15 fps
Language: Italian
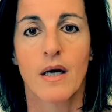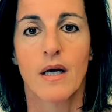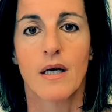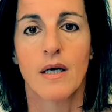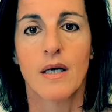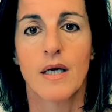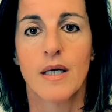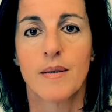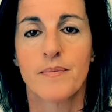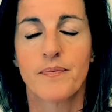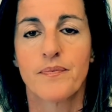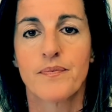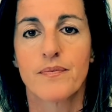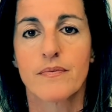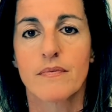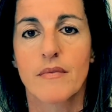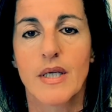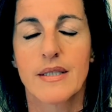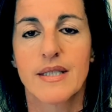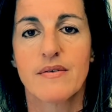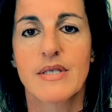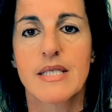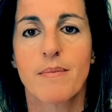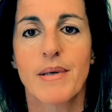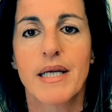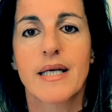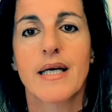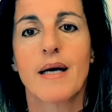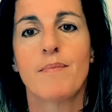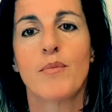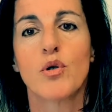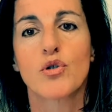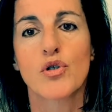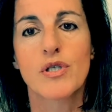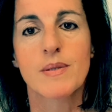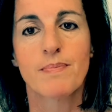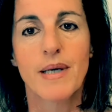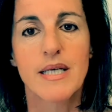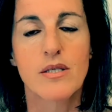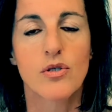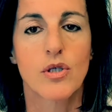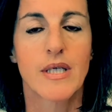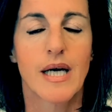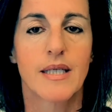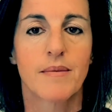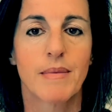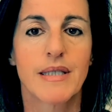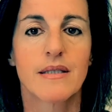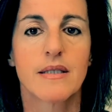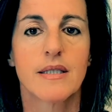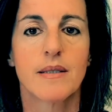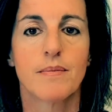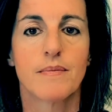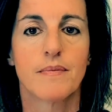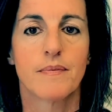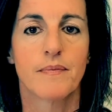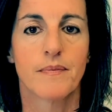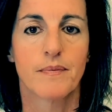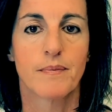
Um, devi sapere che molto spesso gli alimenti mh,